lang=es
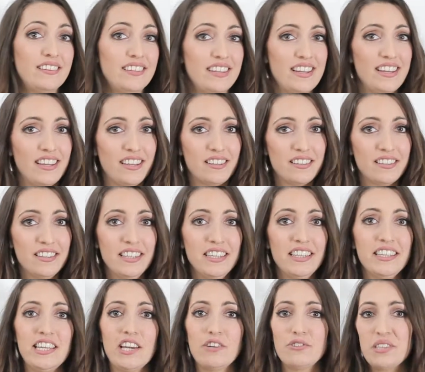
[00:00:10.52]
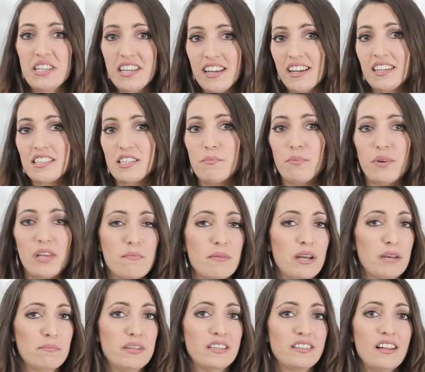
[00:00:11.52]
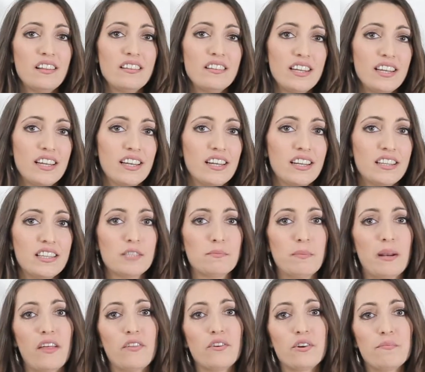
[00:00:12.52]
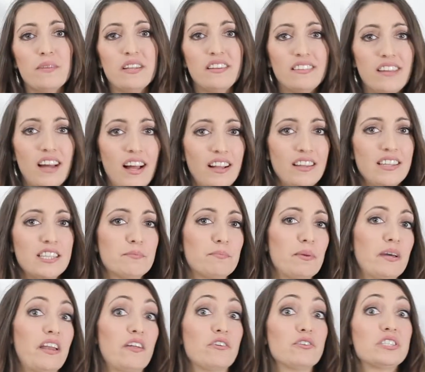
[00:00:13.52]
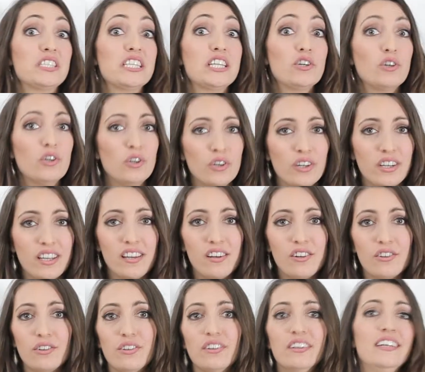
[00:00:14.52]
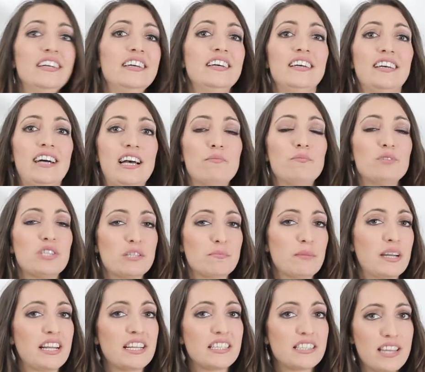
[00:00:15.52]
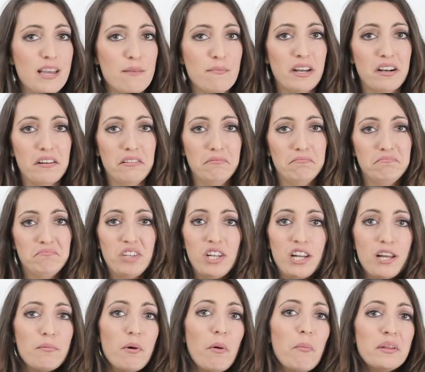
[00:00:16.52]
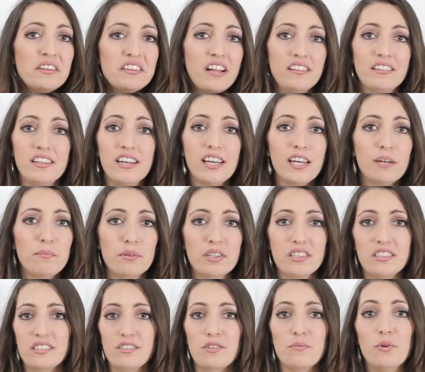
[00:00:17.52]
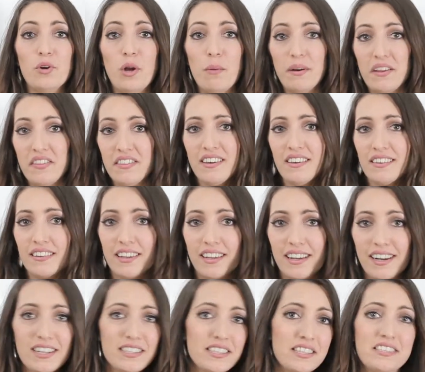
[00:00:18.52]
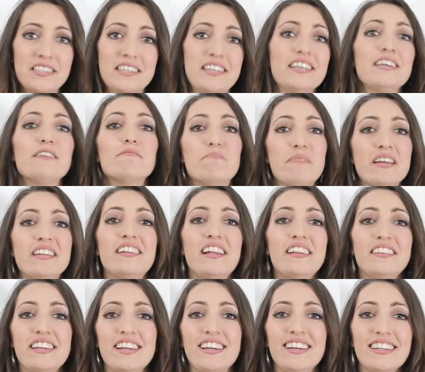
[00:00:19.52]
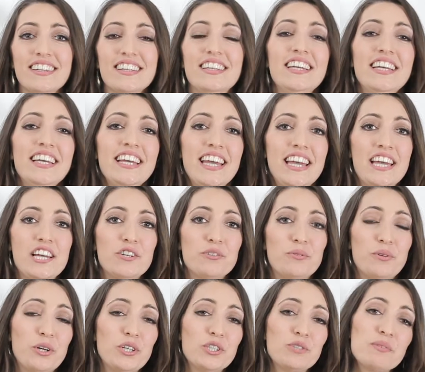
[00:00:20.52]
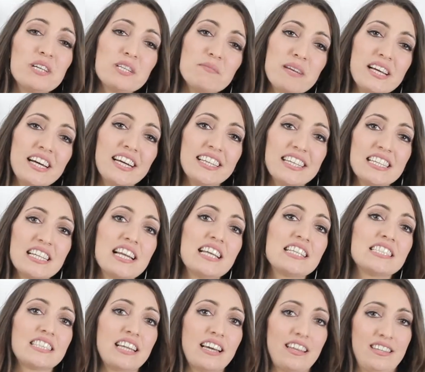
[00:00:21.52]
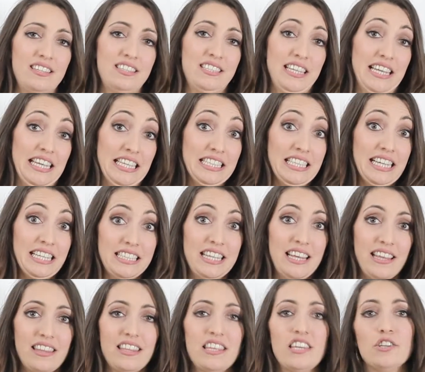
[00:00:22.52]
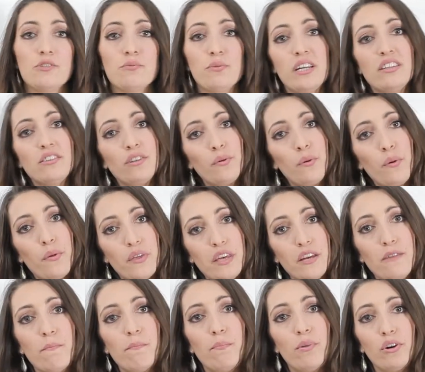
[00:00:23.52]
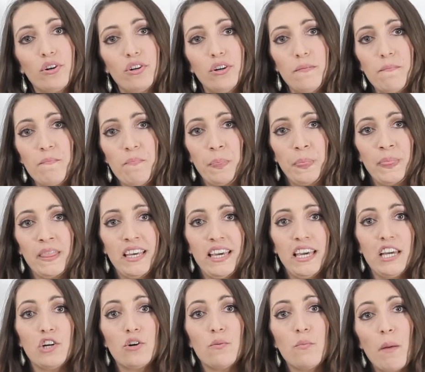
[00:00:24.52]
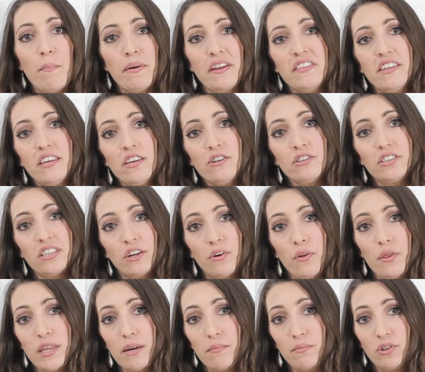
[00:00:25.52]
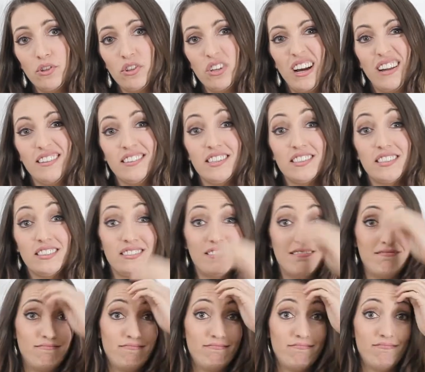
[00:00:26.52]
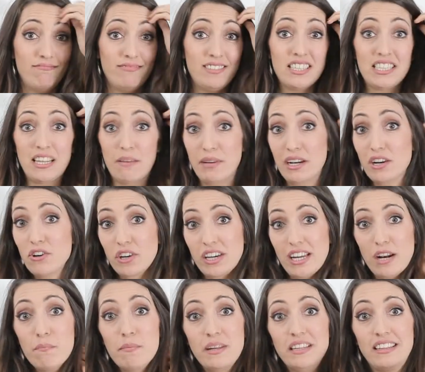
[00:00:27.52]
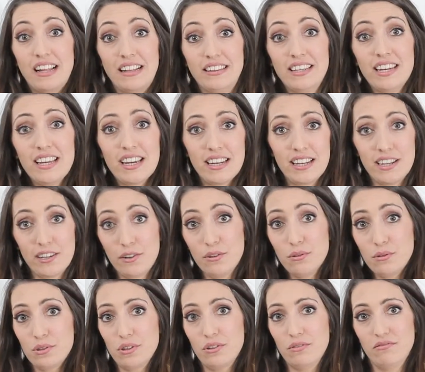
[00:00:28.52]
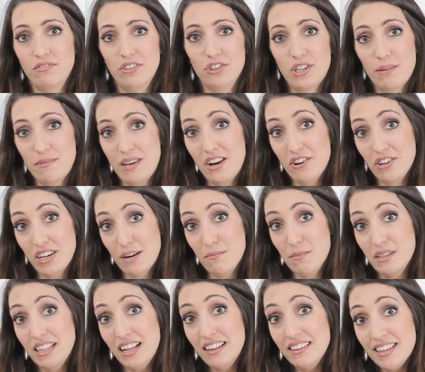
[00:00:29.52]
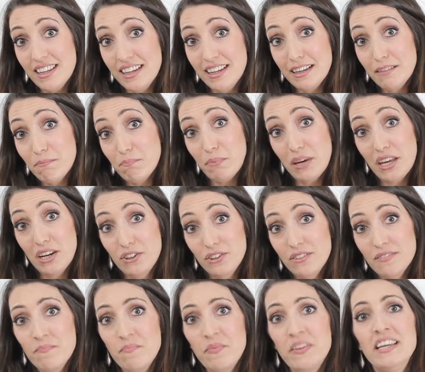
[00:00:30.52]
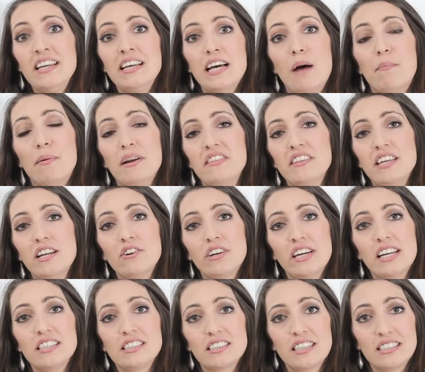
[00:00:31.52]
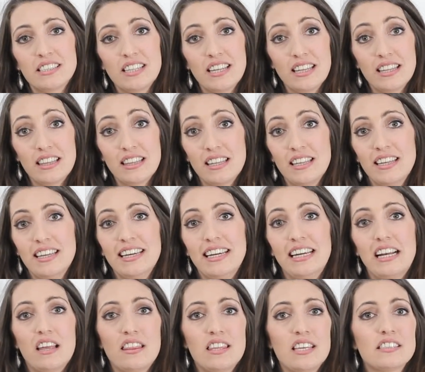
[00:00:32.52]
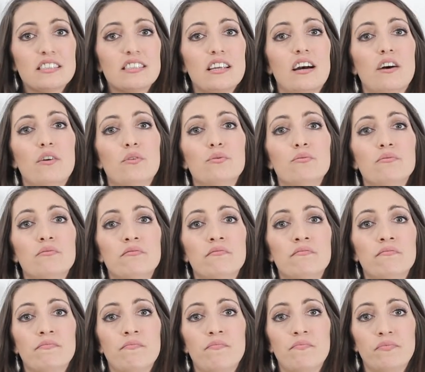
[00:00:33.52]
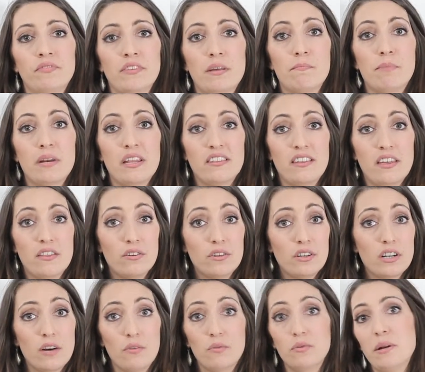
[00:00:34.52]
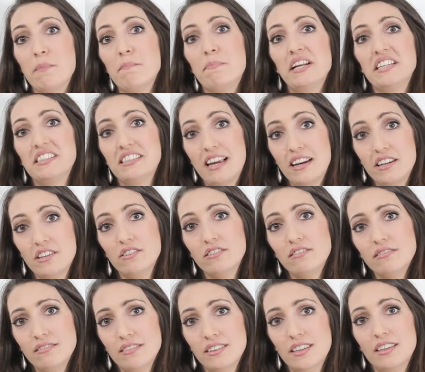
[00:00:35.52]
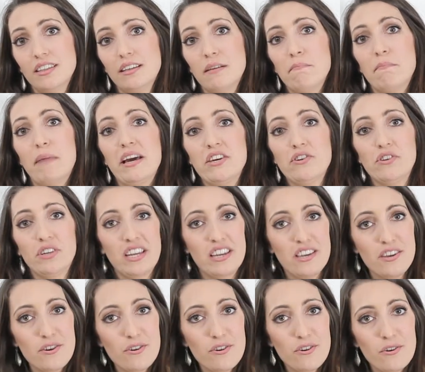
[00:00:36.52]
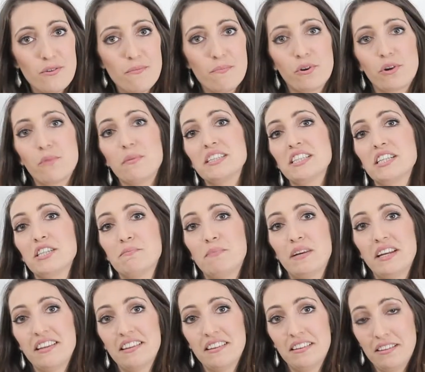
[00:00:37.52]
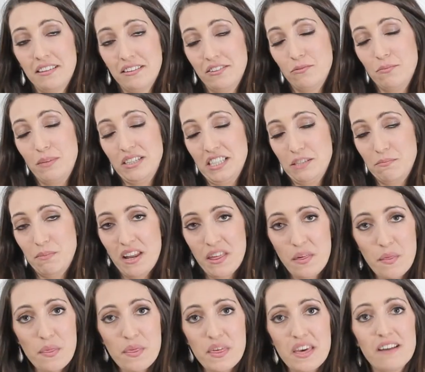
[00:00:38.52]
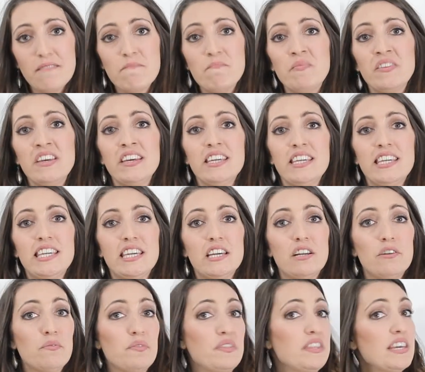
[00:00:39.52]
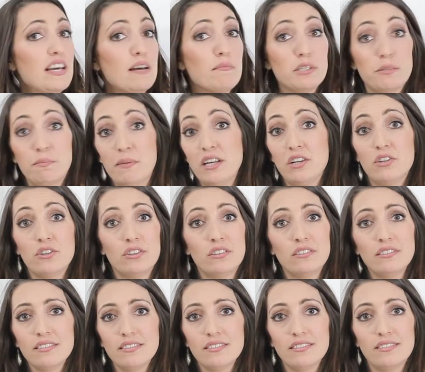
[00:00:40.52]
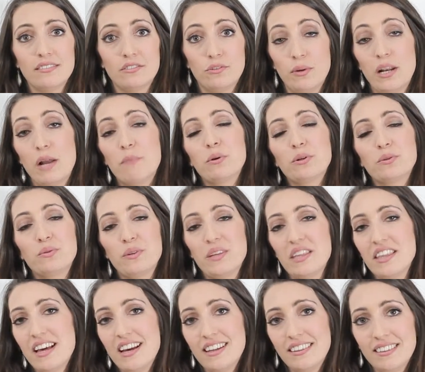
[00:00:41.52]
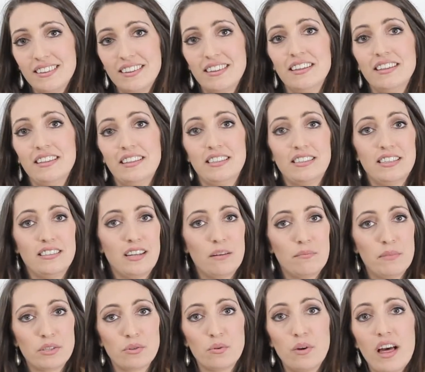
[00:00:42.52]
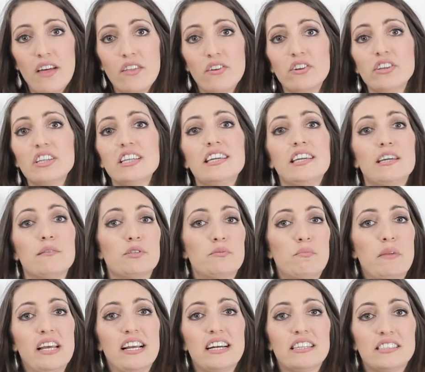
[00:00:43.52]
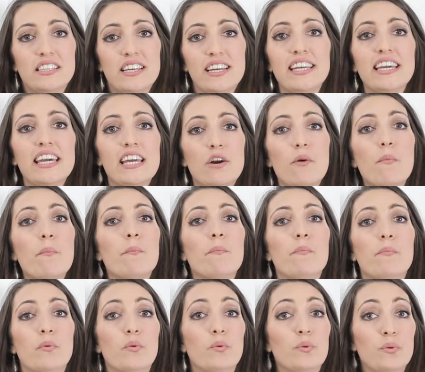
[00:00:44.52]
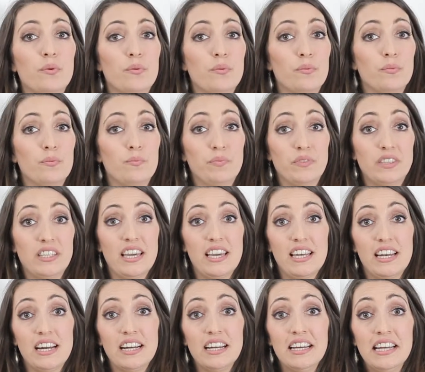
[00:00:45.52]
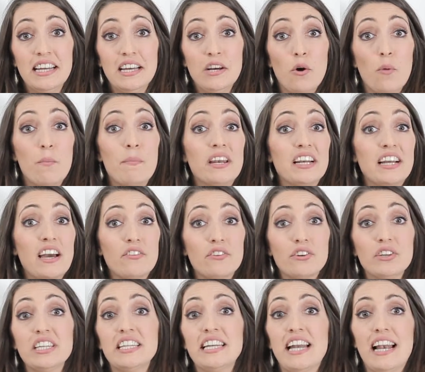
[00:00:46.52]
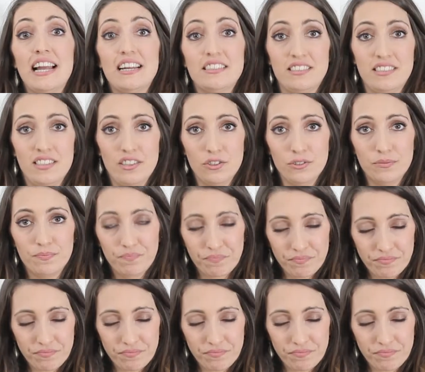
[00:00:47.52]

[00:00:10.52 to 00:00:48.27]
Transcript: trigger. Ya os dije que se puede llamar mental trigger, disparador mental, disparador psicológico, hay muchas maneras de llamarlo. Yo lo llamo mental trigger porque es como lo aprendí en inglés, así que mental trigger. Eh, os voy a explicar qué es la escasez y os voy a introducir un poco en cómo aprendí yo este concepto antes de saber lo que era un mental trigger incluso. No sabía lo que era un mental trigger, pero aprendí lo que era escasez gracias a un emprendedor, a un empresario mayor que yo, un poco más eh, con más experiencia, y él un día me explicó, tuve la oportunidad de sentarme a su lado y que me explicase que era un, que era un mercado inelástico.